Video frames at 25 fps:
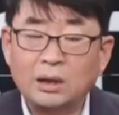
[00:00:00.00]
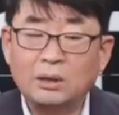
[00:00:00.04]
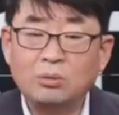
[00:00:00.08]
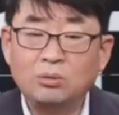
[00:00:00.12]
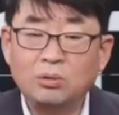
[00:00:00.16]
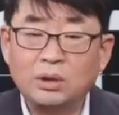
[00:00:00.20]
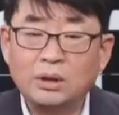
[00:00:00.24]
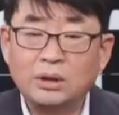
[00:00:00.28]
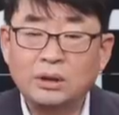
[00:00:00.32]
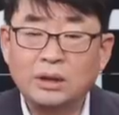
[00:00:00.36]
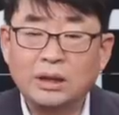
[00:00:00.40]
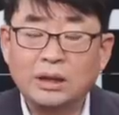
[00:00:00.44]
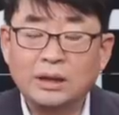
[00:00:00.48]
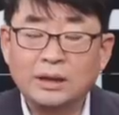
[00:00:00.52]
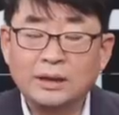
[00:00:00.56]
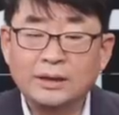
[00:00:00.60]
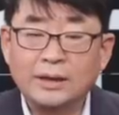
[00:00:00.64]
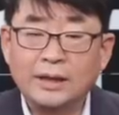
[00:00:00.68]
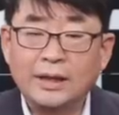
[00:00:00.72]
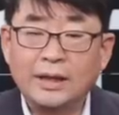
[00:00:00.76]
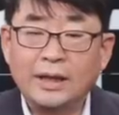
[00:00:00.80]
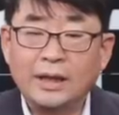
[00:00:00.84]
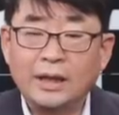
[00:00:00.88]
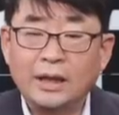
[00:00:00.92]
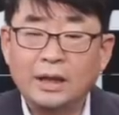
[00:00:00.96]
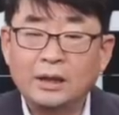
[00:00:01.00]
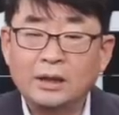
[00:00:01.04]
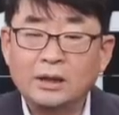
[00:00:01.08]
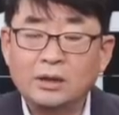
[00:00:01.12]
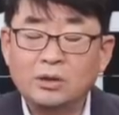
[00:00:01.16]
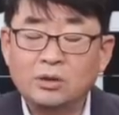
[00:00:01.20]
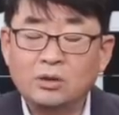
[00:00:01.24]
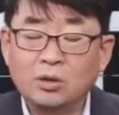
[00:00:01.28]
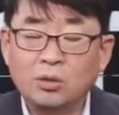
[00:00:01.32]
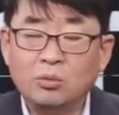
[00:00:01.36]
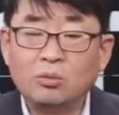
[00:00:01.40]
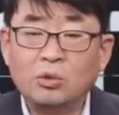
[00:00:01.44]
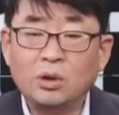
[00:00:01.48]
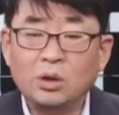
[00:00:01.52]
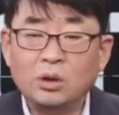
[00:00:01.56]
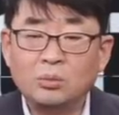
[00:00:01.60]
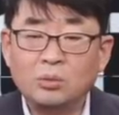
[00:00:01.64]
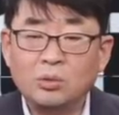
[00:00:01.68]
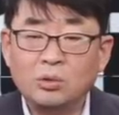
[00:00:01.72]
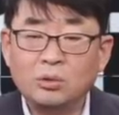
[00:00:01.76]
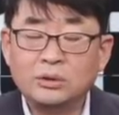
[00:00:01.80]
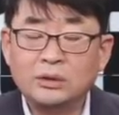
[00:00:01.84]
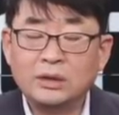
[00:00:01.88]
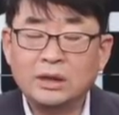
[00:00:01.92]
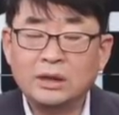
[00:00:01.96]
다가오고 있다 예 정광
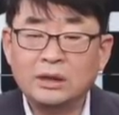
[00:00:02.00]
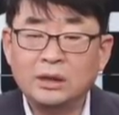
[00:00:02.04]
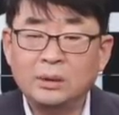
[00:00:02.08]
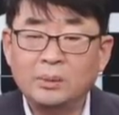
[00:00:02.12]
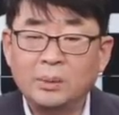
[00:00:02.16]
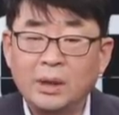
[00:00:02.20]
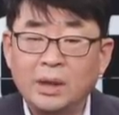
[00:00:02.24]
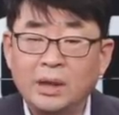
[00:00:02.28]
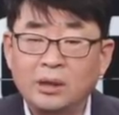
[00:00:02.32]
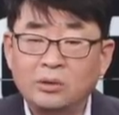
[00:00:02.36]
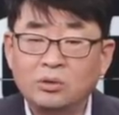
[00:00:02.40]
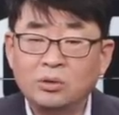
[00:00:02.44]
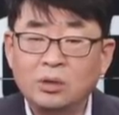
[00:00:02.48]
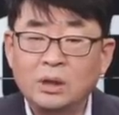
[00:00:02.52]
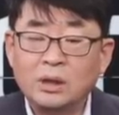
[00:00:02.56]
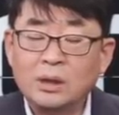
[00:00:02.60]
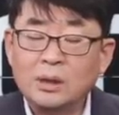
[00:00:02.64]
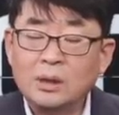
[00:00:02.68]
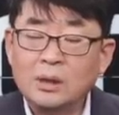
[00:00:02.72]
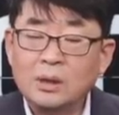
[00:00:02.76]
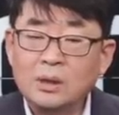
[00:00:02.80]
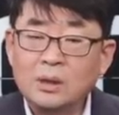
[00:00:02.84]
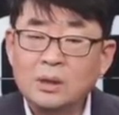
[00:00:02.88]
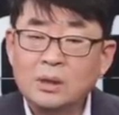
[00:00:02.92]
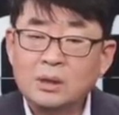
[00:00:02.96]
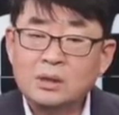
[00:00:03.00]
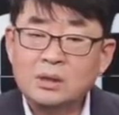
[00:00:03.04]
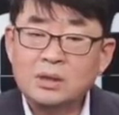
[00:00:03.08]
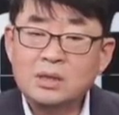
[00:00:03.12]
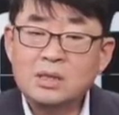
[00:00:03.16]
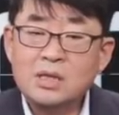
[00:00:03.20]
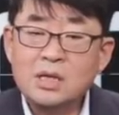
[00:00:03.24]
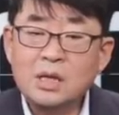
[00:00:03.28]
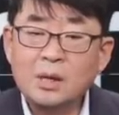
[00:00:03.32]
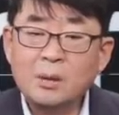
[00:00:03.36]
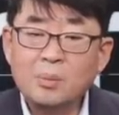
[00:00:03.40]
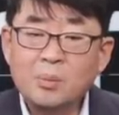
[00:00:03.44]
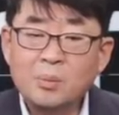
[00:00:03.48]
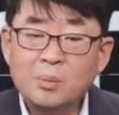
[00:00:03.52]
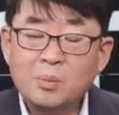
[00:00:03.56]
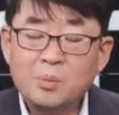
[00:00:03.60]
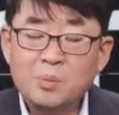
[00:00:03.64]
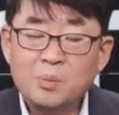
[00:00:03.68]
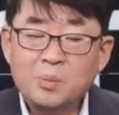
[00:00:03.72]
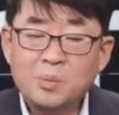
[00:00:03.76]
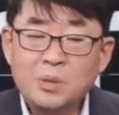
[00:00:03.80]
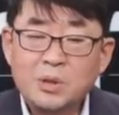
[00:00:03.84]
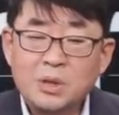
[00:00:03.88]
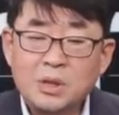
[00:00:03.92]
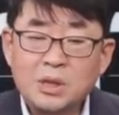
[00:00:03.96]
목사님의 아주 진짜
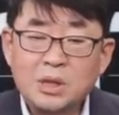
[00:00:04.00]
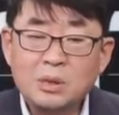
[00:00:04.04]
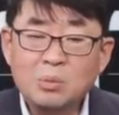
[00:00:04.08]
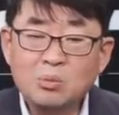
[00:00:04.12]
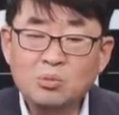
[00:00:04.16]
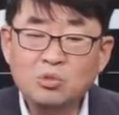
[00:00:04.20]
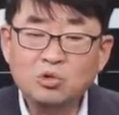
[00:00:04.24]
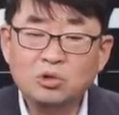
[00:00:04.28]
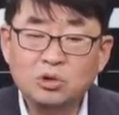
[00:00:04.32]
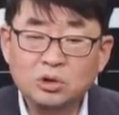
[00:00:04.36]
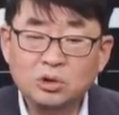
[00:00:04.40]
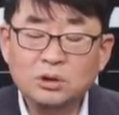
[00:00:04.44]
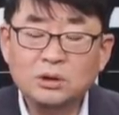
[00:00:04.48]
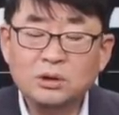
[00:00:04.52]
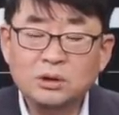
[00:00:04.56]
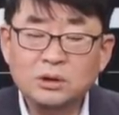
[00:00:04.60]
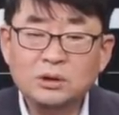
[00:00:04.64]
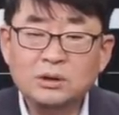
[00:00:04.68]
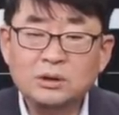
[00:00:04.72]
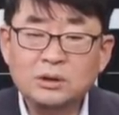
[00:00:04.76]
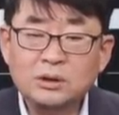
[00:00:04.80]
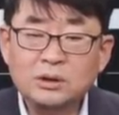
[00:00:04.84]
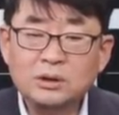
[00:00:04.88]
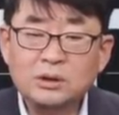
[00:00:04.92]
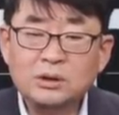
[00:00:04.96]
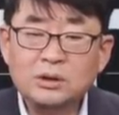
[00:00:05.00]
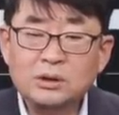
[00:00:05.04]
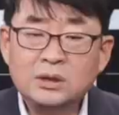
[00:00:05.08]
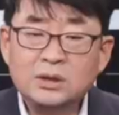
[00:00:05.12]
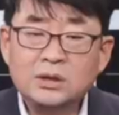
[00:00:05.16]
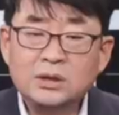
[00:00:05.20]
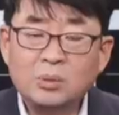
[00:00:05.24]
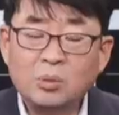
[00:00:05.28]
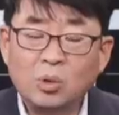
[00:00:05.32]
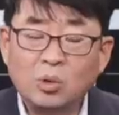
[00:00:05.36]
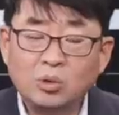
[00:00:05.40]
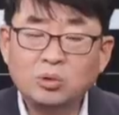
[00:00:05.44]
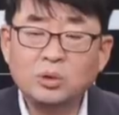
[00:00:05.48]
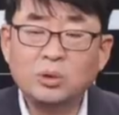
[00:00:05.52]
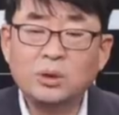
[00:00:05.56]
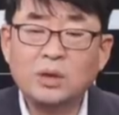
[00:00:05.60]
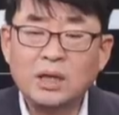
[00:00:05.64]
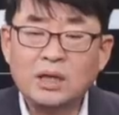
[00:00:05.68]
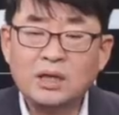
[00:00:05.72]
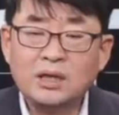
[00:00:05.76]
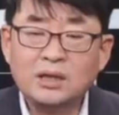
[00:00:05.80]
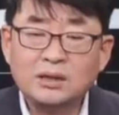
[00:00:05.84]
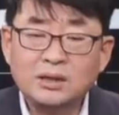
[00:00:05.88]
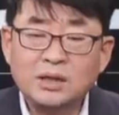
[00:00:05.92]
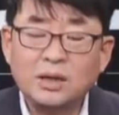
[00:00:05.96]
피 묻은 진짜
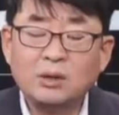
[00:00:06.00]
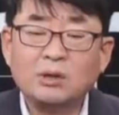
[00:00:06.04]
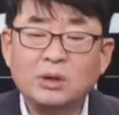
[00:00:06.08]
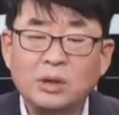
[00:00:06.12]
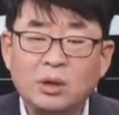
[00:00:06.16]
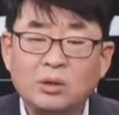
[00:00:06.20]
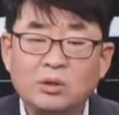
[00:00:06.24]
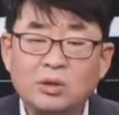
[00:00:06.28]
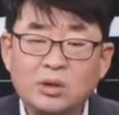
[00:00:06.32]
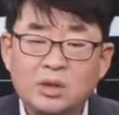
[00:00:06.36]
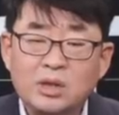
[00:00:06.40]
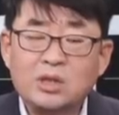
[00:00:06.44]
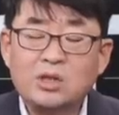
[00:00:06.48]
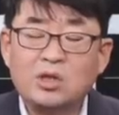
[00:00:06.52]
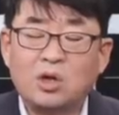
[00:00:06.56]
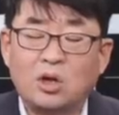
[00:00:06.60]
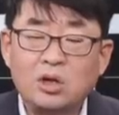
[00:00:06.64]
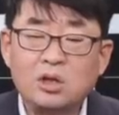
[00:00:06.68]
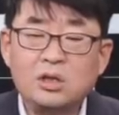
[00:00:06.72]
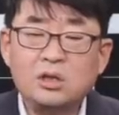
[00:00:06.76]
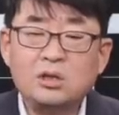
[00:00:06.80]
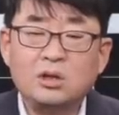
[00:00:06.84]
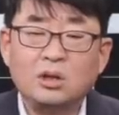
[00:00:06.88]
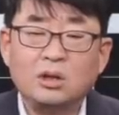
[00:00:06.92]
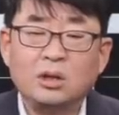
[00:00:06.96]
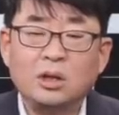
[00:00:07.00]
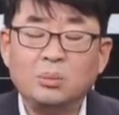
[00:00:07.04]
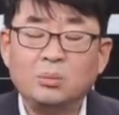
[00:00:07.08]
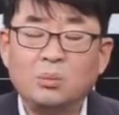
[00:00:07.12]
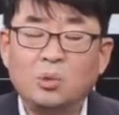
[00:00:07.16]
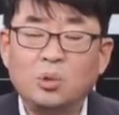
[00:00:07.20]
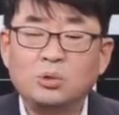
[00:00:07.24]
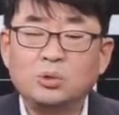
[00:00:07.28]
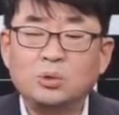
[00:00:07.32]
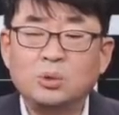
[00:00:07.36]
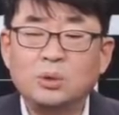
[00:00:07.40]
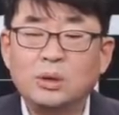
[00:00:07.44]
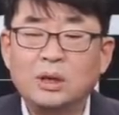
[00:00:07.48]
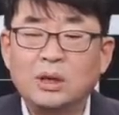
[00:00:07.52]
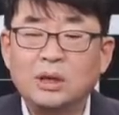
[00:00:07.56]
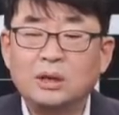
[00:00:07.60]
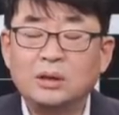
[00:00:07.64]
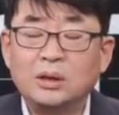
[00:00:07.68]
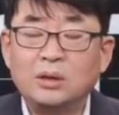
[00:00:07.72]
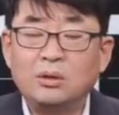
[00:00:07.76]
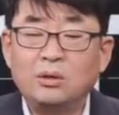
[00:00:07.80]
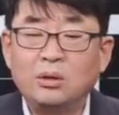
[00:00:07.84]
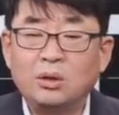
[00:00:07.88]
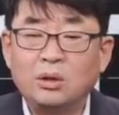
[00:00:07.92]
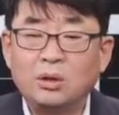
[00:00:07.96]
목소리가 그대로 나오는 이 절절한 목소리가
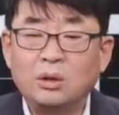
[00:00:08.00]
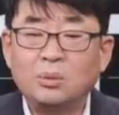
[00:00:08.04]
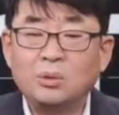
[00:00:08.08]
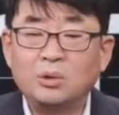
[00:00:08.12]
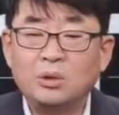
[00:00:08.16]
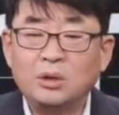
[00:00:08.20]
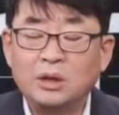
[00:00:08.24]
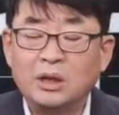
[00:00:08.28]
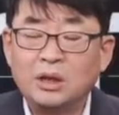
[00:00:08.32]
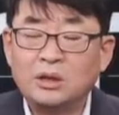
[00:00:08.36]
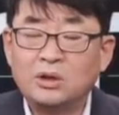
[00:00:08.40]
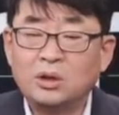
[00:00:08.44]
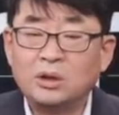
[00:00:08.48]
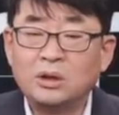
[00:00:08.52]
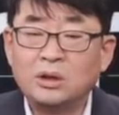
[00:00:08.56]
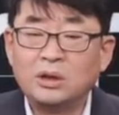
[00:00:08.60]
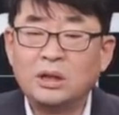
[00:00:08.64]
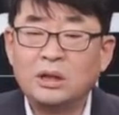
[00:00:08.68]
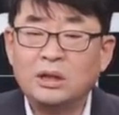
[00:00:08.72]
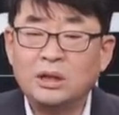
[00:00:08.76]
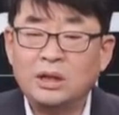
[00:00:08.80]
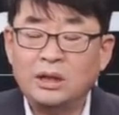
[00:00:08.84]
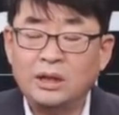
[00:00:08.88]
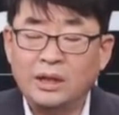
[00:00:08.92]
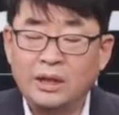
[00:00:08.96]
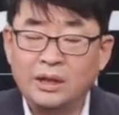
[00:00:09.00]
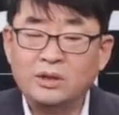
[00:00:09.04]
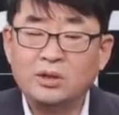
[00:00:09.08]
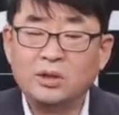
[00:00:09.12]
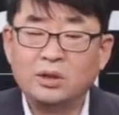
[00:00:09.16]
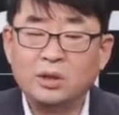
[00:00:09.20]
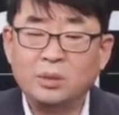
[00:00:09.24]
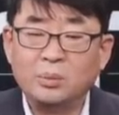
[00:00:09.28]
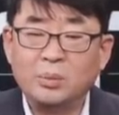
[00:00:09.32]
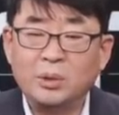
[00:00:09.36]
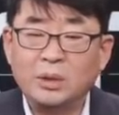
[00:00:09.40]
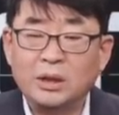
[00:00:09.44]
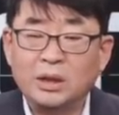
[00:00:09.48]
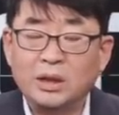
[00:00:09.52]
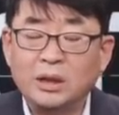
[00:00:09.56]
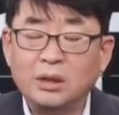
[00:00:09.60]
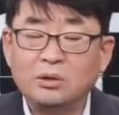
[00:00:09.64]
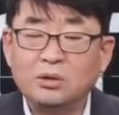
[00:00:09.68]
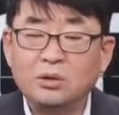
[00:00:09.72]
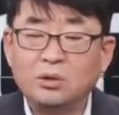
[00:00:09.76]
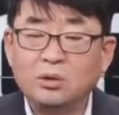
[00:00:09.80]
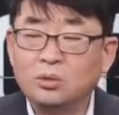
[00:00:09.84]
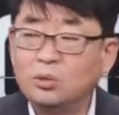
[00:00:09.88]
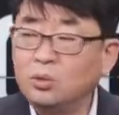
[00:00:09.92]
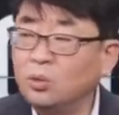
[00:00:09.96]
그대로 여러분들께 전달될
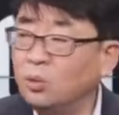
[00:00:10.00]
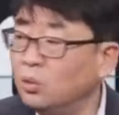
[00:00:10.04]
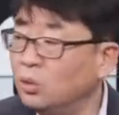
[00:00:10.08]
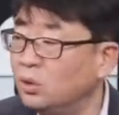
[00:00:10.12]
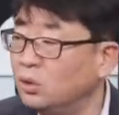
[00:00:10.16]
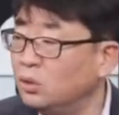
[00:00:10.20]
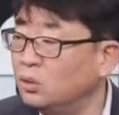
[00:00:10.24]
예정입니다. 그리고 또